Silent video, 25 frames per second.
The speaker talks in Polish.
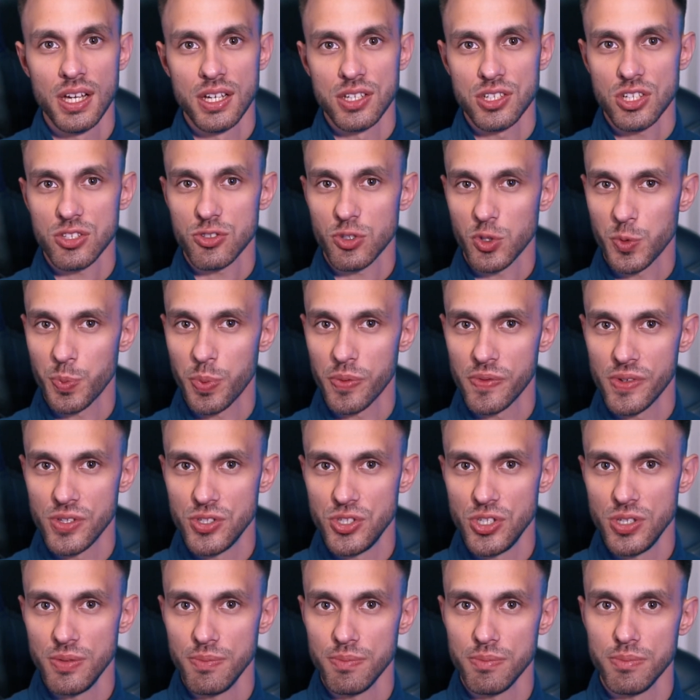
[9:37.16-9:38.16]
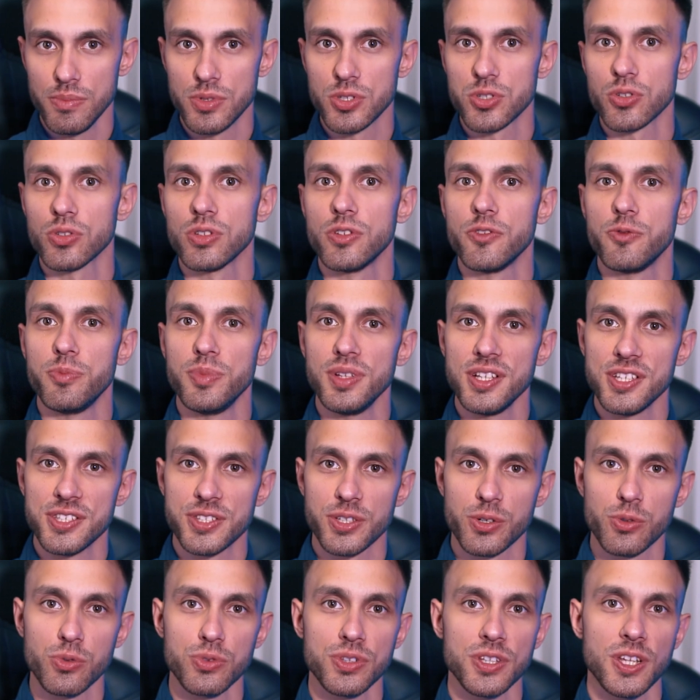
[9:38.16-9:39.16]
Czas odpowiedzi, mierzony w
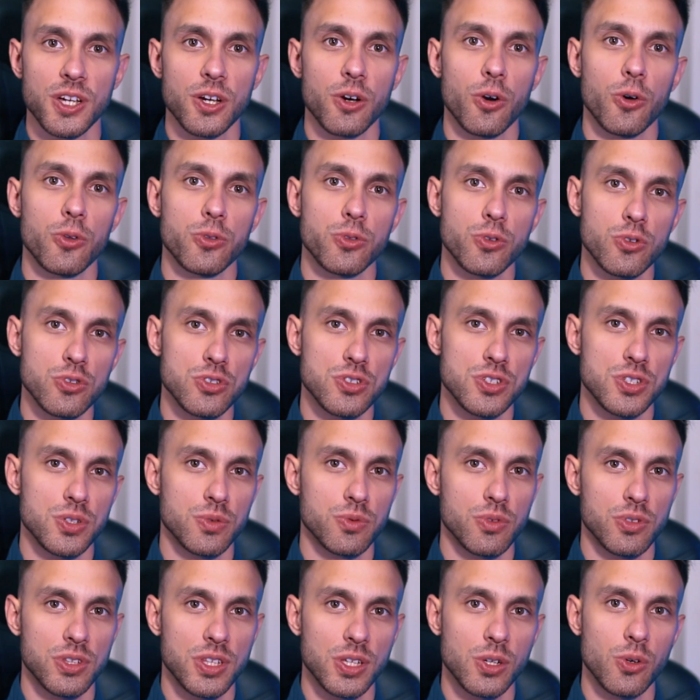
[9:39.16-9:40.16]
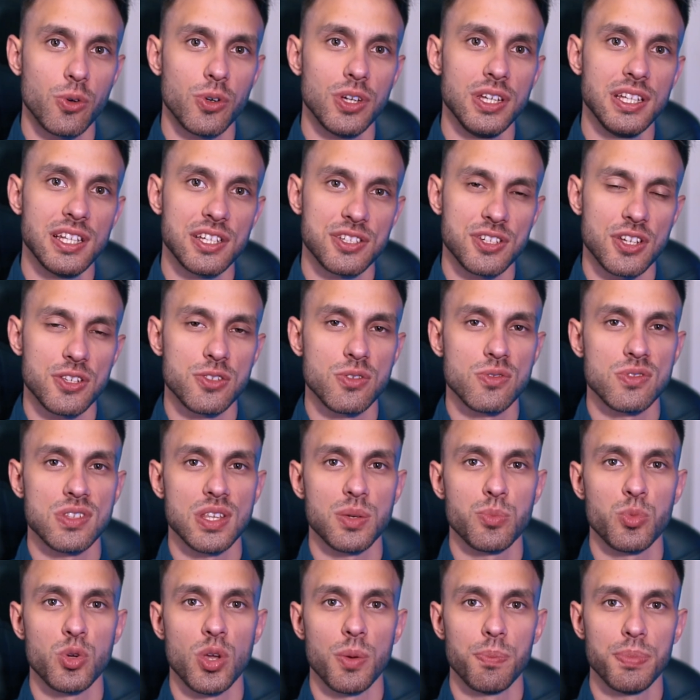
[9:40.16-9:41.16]
milisekundach, odnosi się do tego, ile czasu
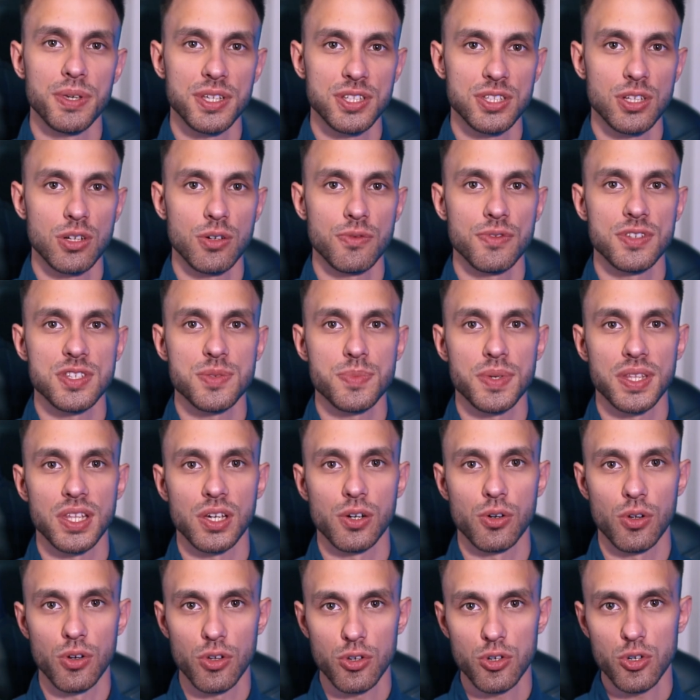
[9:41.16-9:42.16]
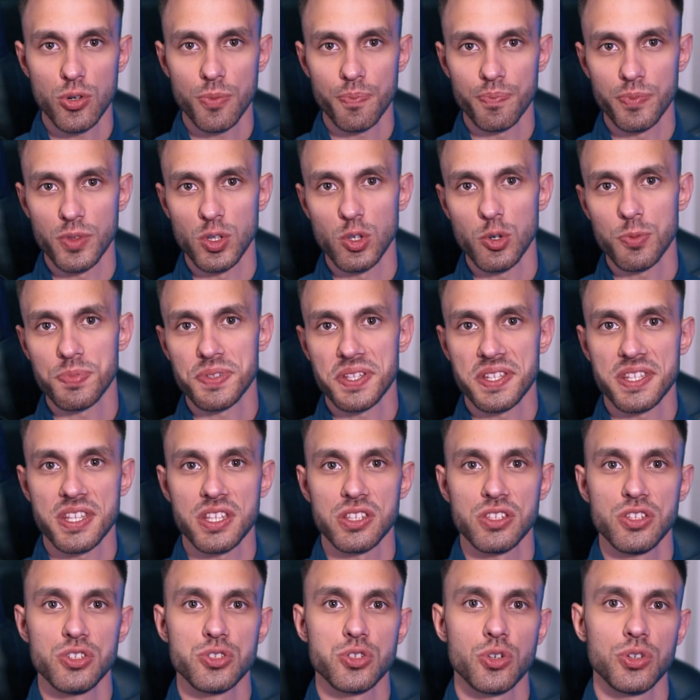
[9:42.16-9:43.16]
zajmuje pikselowi zmiana koloru lub
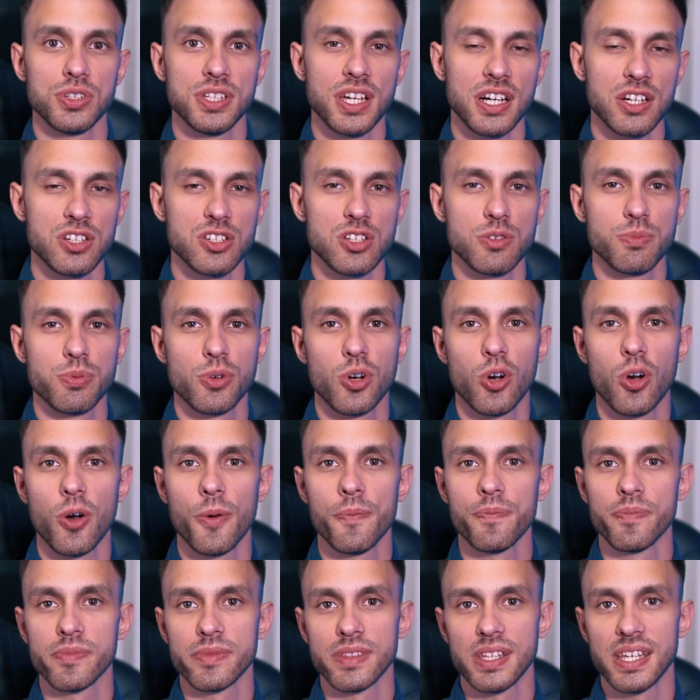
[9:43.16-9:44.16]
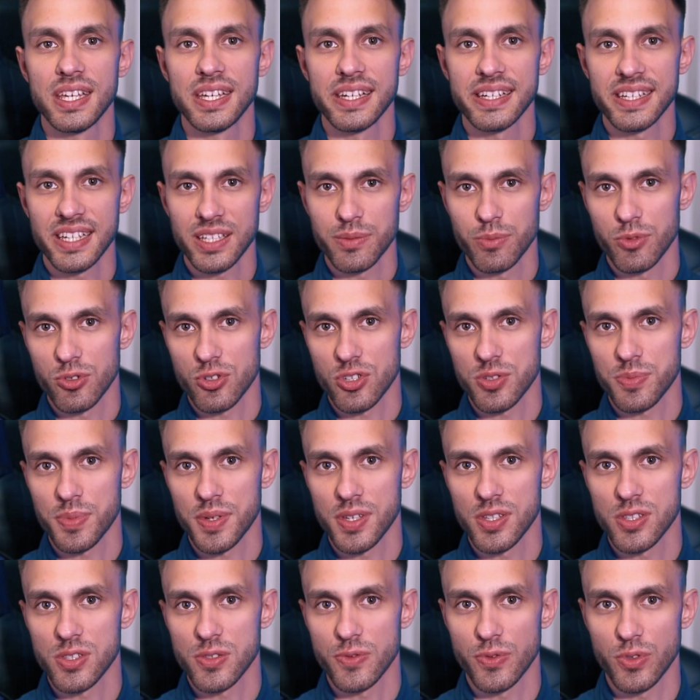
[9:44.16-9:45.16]
zasadniczo jak szybko ekran może
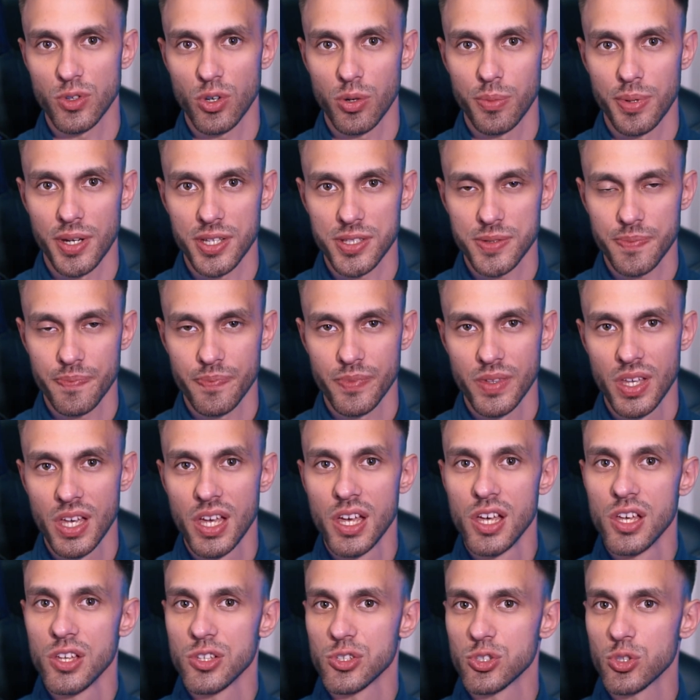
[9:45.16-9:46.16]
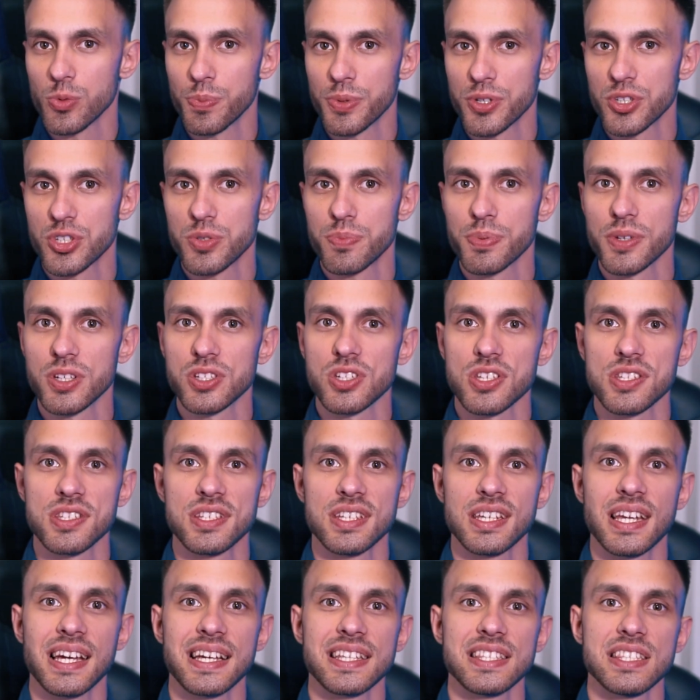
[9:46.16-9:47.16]
zmienić swój obraz. Super szybkie
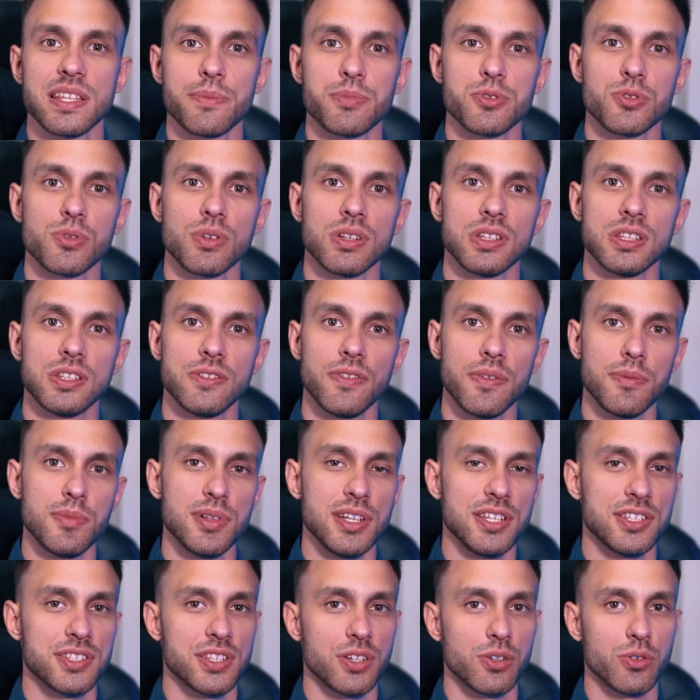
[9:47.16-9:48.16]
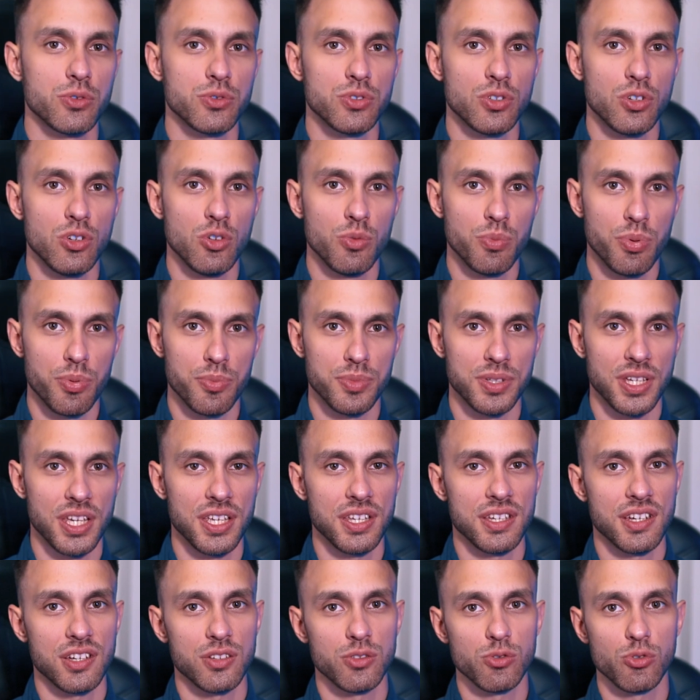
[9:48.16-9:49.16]
czasy reakcji, na przykład 2 milisekundy lub
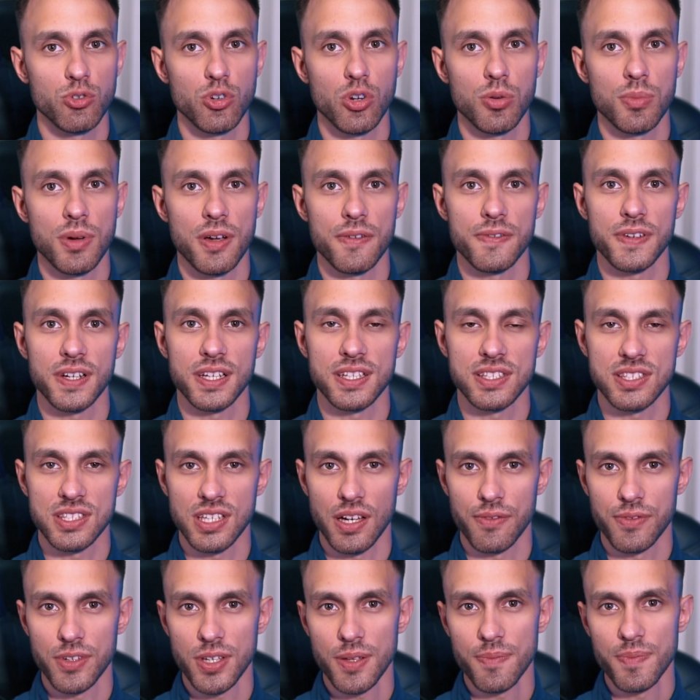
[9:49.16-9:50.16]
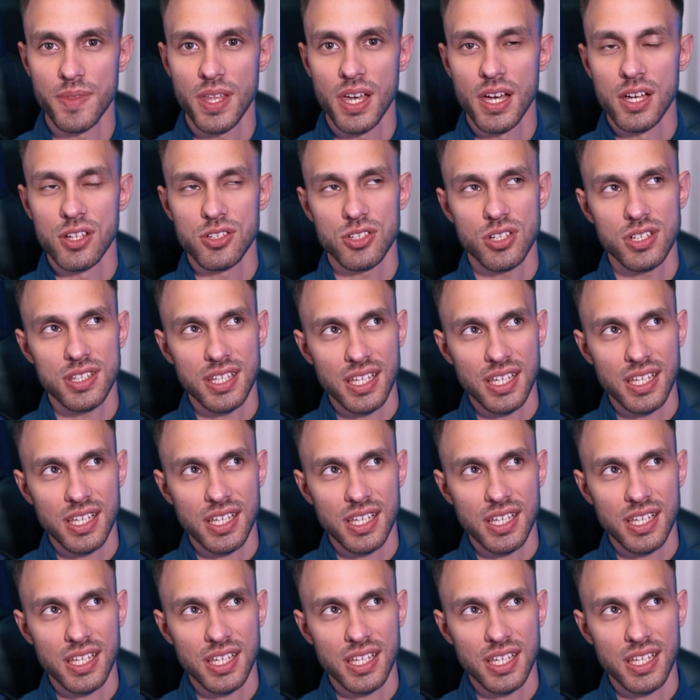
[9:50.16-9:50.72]
mniej, redukują efekt zjawy, czyli